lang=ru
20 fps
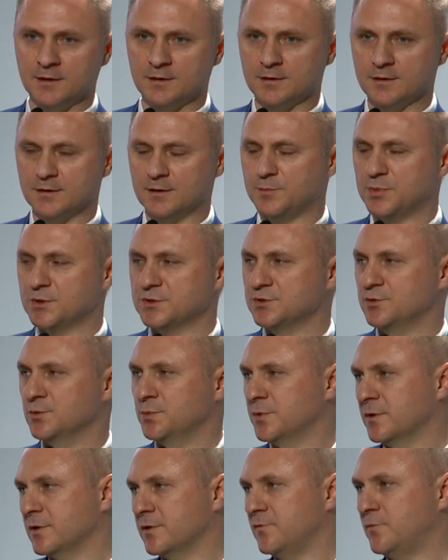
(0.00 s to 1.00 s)
а,
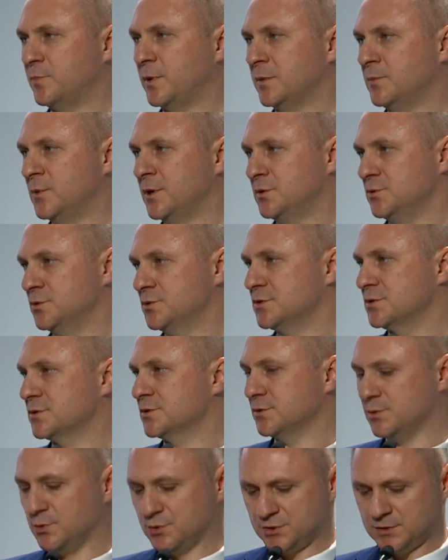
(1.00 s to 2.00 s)
преступников поймать очень
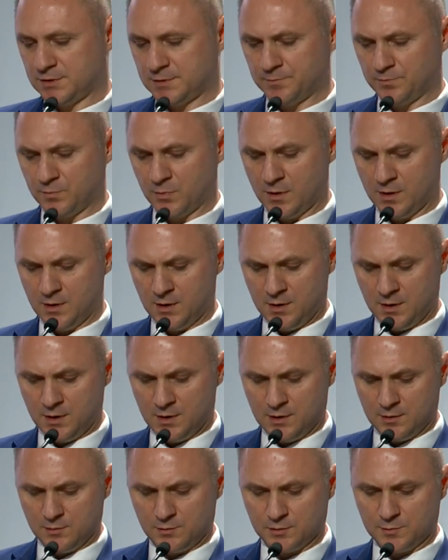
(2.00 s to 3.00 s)
сложно.
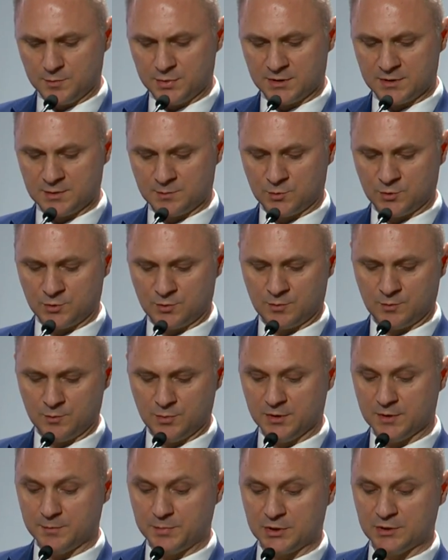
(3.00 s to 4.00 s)
Вот, поэтому
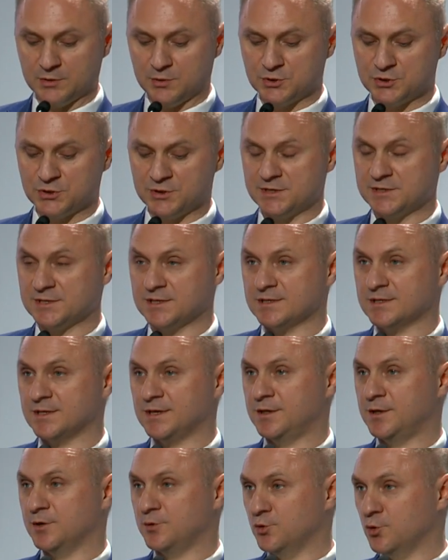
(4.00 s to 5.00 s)
было предложено
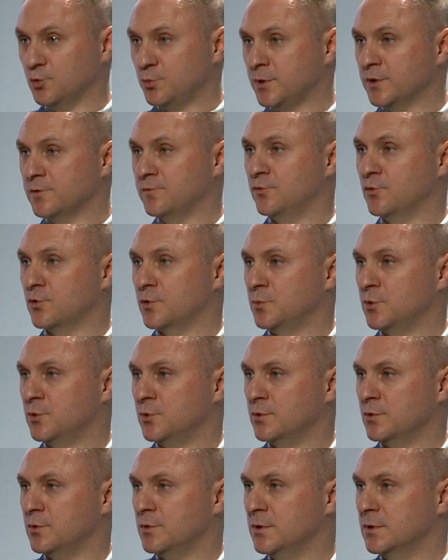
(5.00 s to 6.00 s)
создать такую
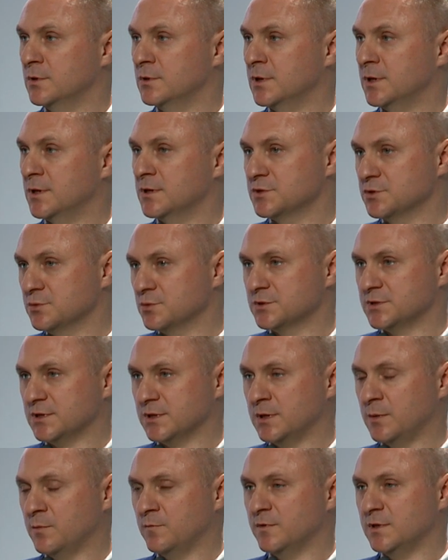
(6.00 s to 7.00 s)
платформу на
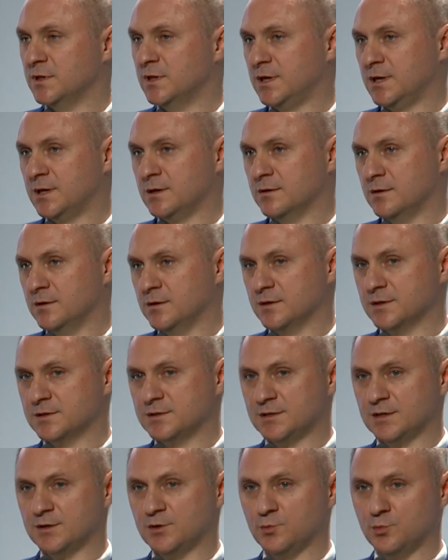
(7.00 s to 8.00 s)
ресурсах МВД,
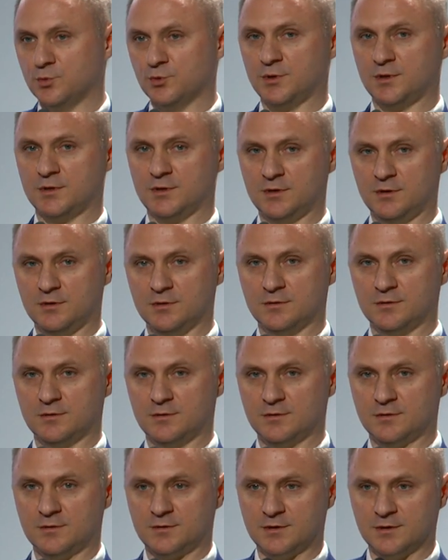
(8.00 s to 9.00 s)
где любой
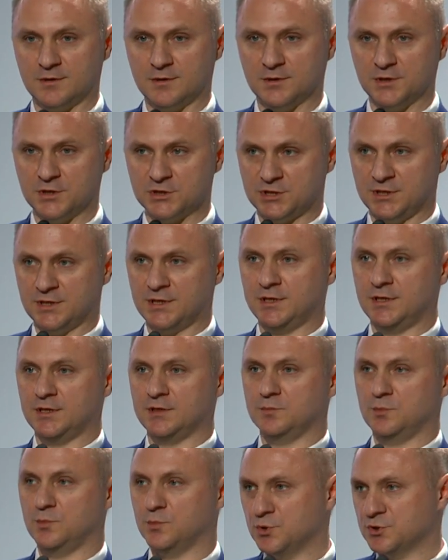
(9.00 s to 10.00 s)
Э,
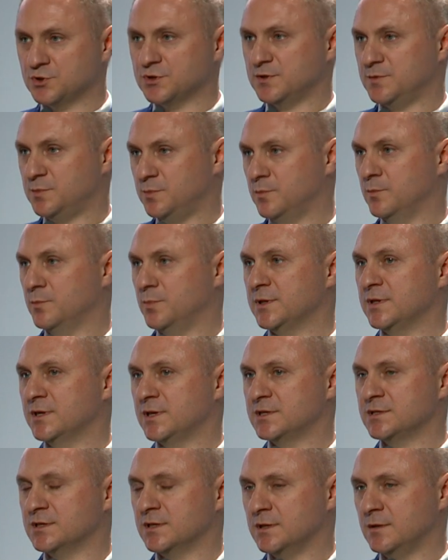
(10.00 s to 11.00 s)
гражданин может
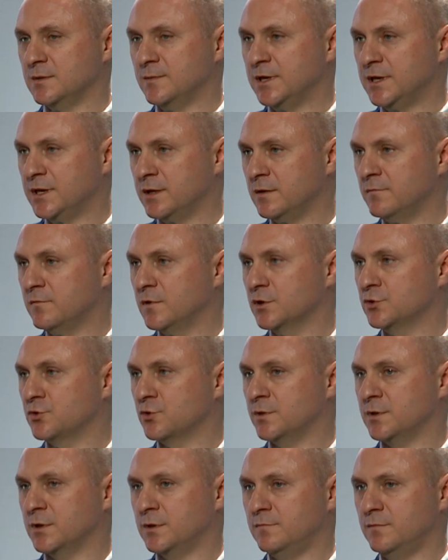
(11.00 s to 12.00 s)
подать заявление в
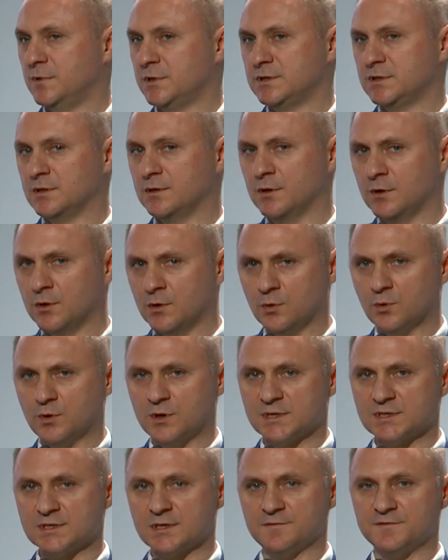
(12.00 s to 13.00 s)
электронном виде,
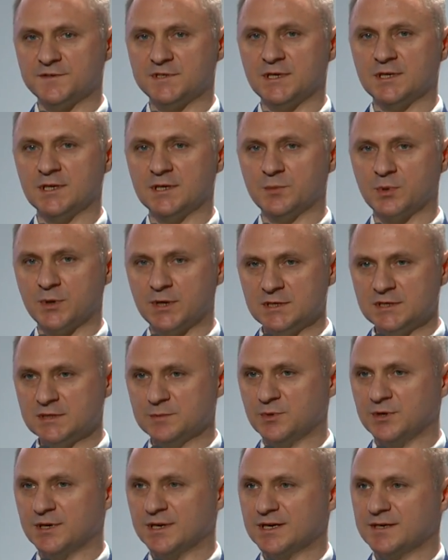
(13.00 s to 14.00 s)
указав все
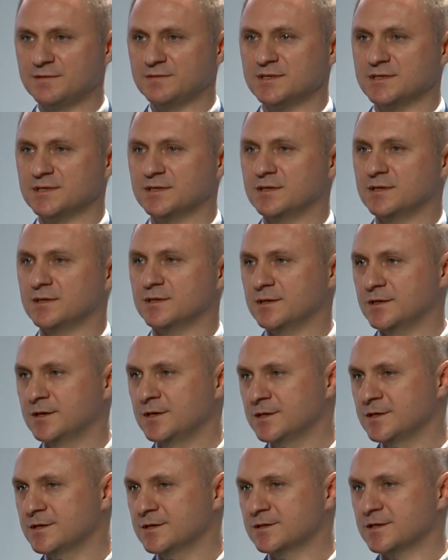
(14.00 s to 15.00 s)
необходимые реквизиты,
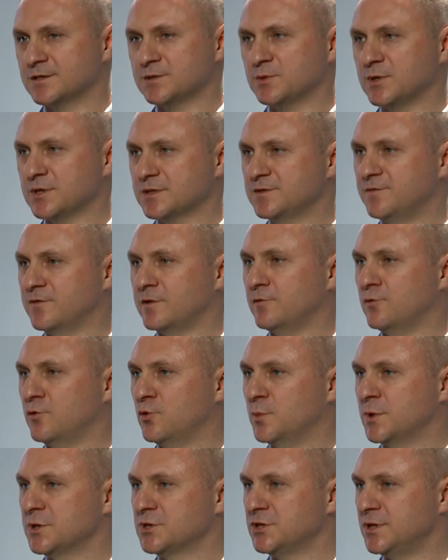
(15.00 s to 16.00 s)
скажем так,
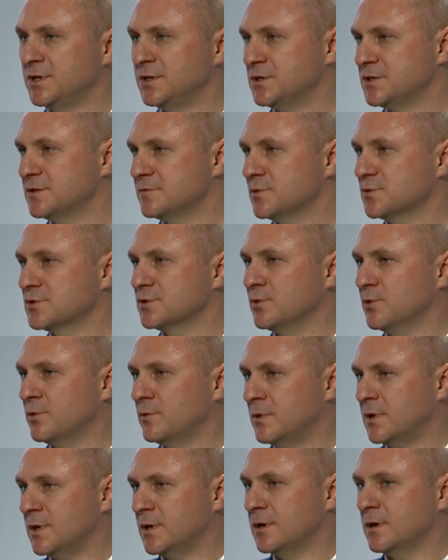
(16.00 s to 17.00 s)
цифрового мошенничества,
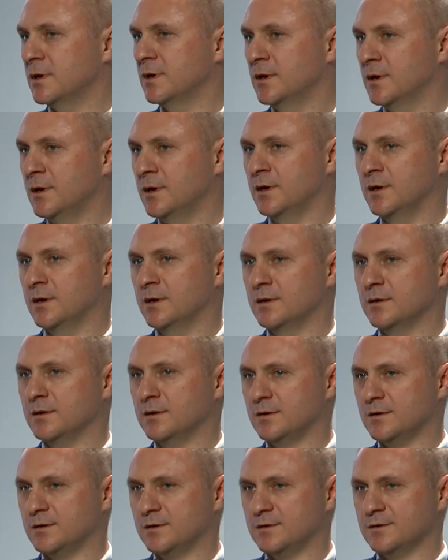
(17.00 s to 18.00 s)
условия,
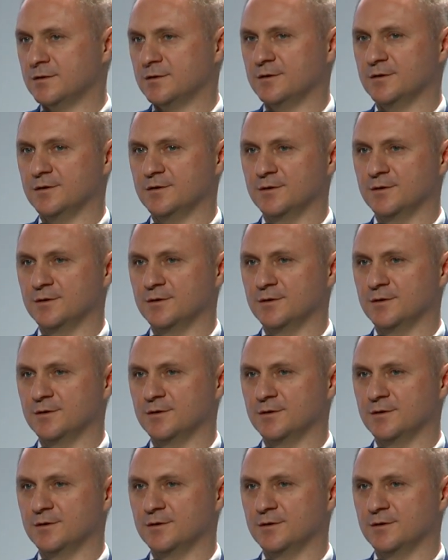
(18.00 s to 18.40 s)
э,